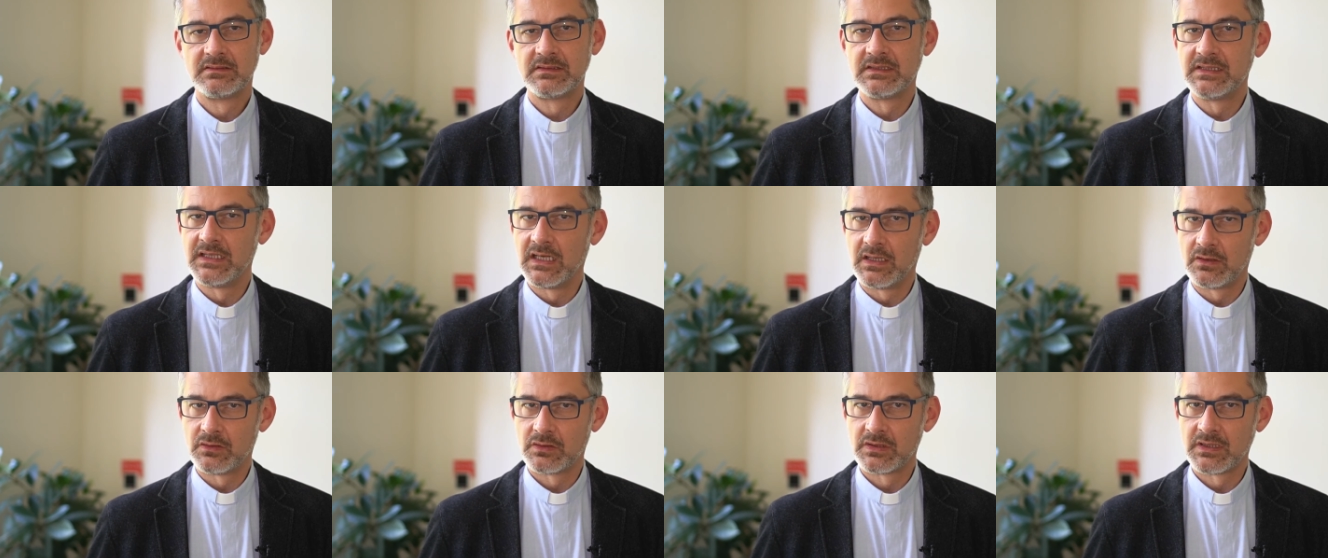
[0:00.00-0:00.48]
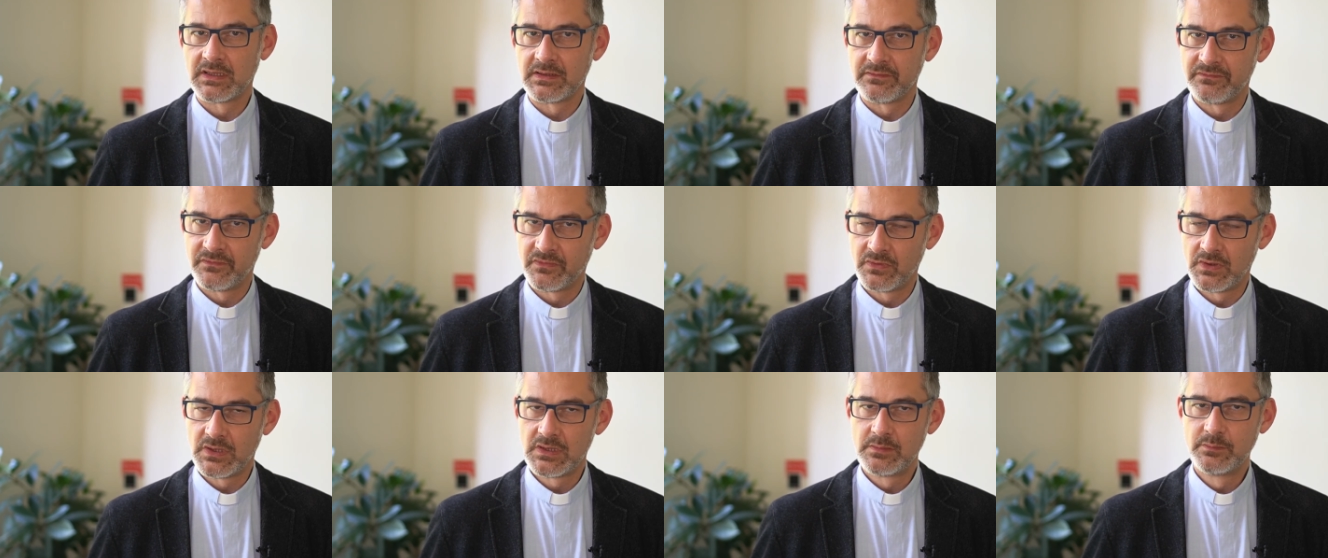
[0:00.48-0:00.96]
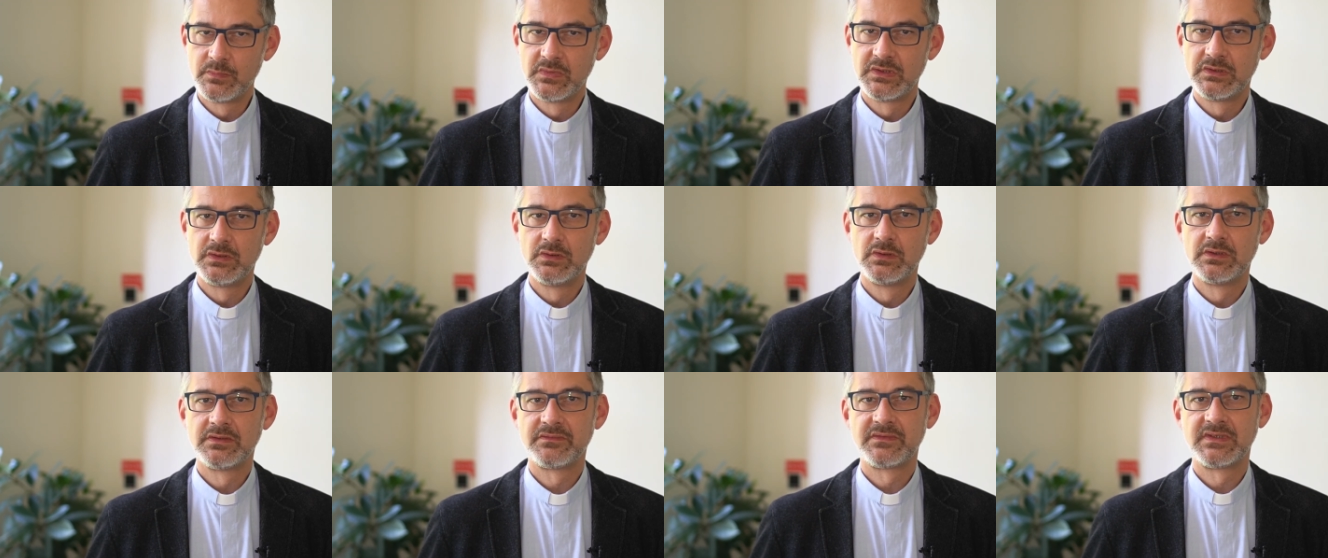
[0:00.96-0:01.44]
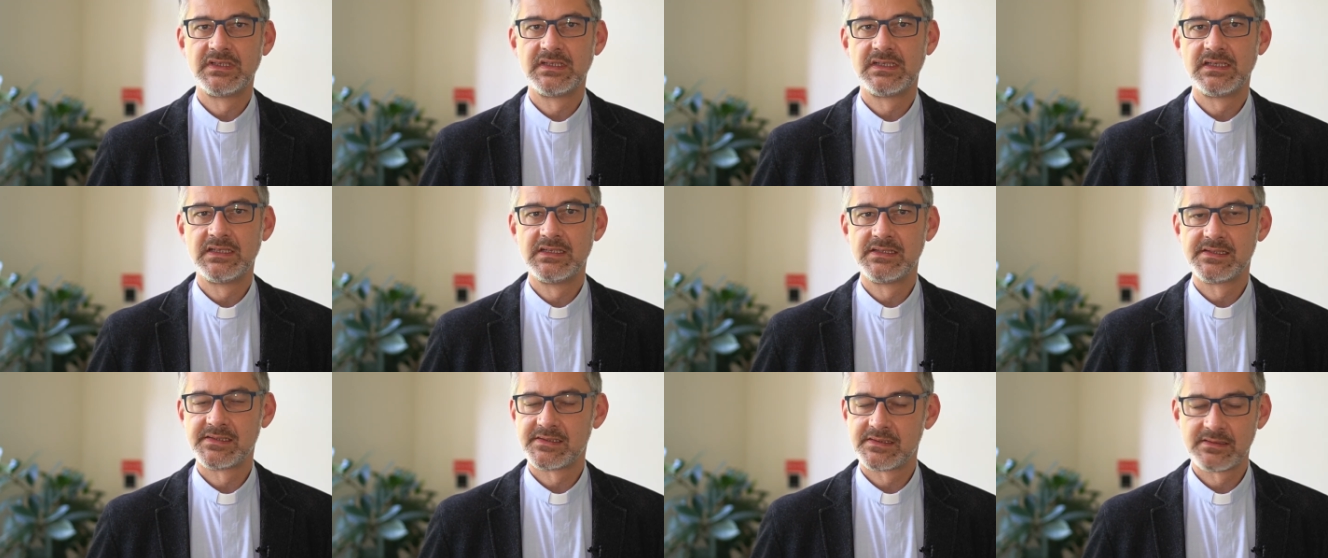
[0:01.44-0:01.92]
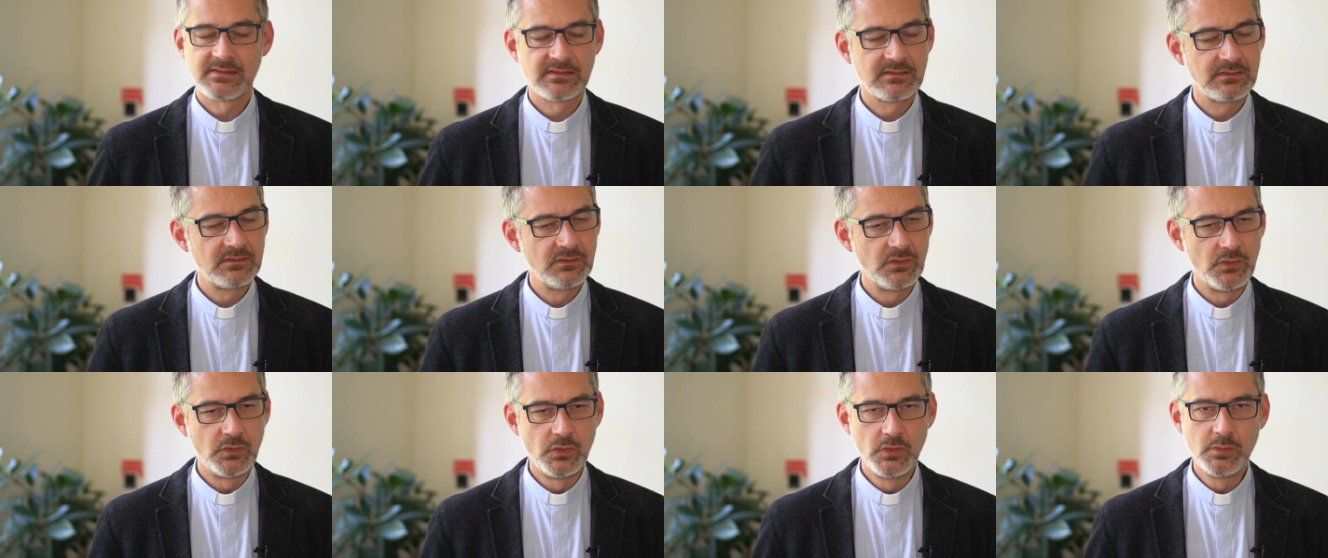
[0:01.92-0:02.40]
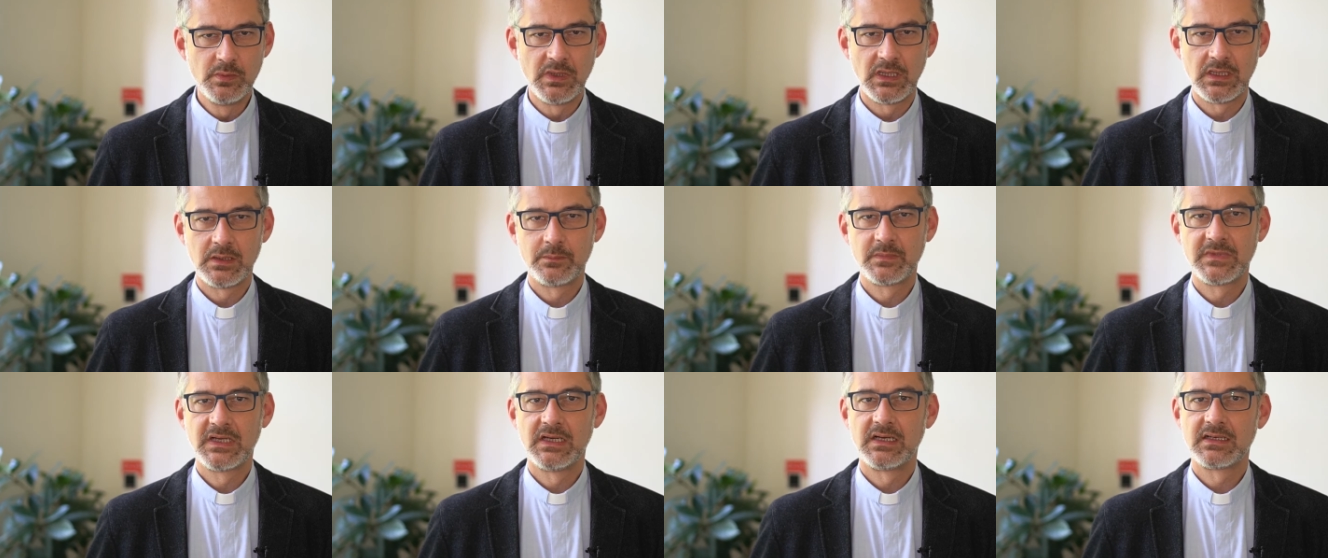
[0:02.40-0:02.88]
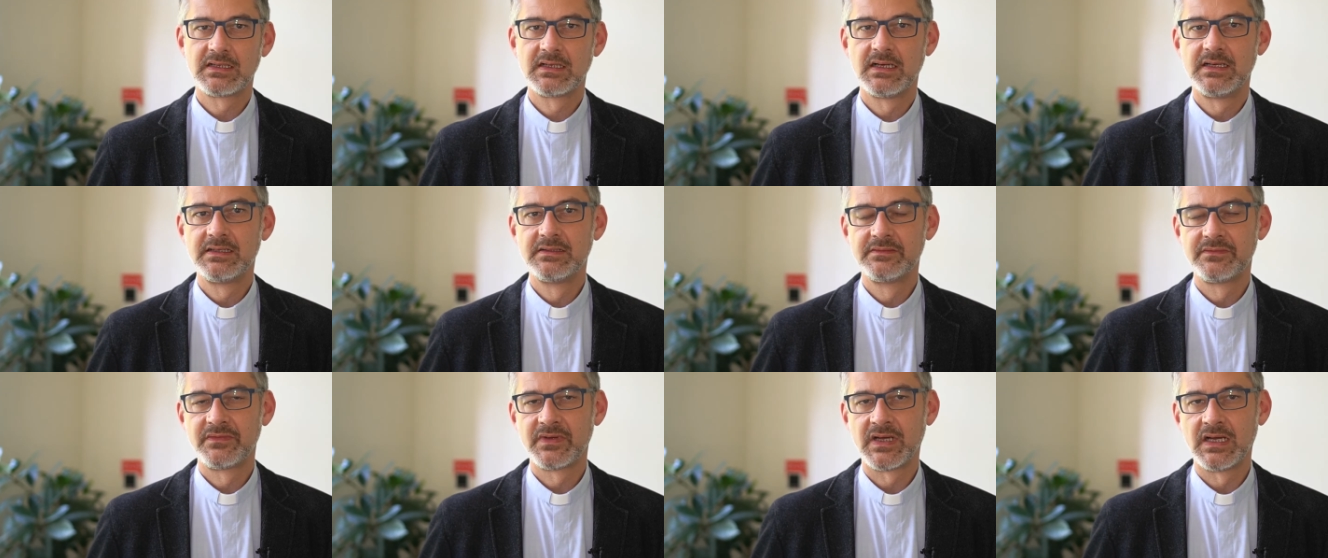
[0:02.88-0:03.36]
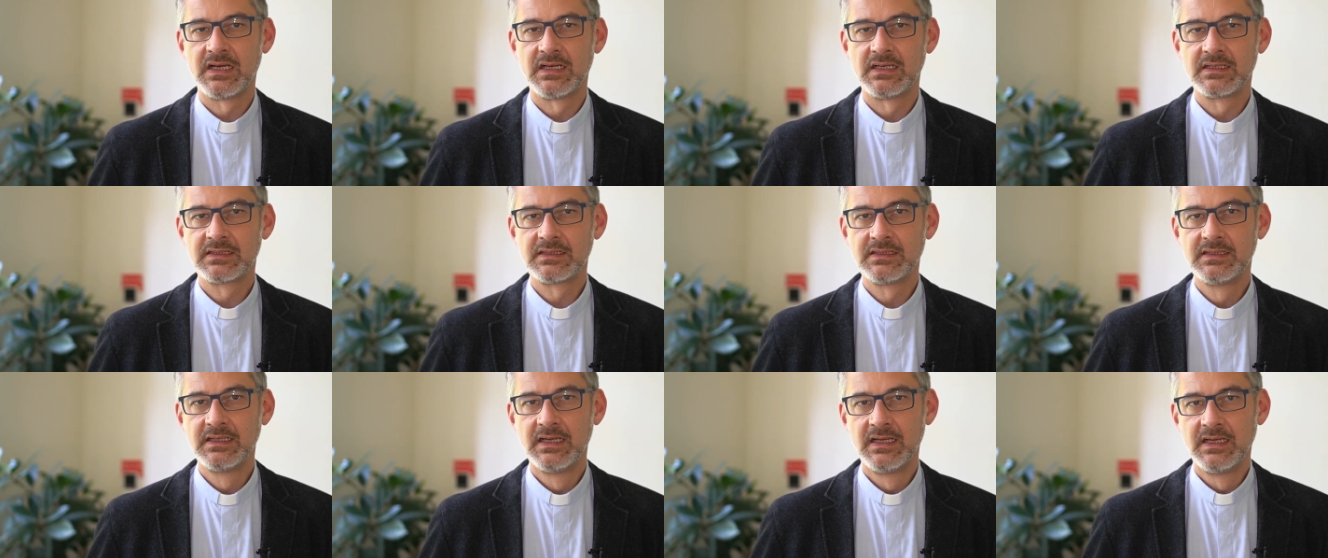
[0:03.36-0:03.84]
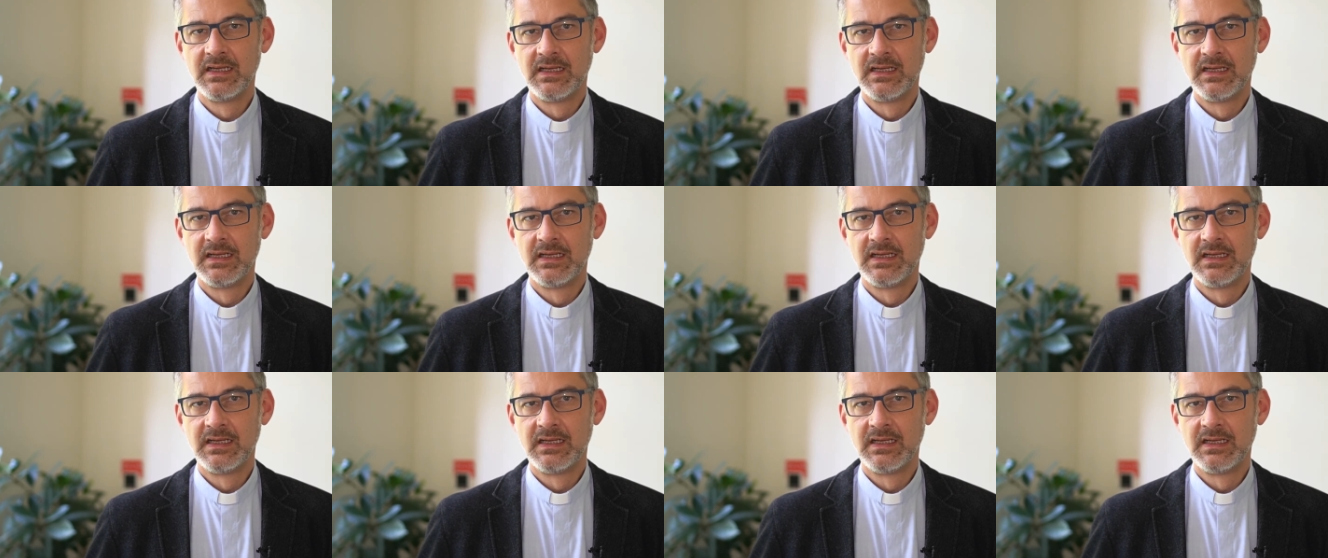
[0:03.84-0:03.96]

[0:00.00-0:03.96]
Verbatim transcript: die auch reformbedürftig ist, überhaupt gar keine Frage.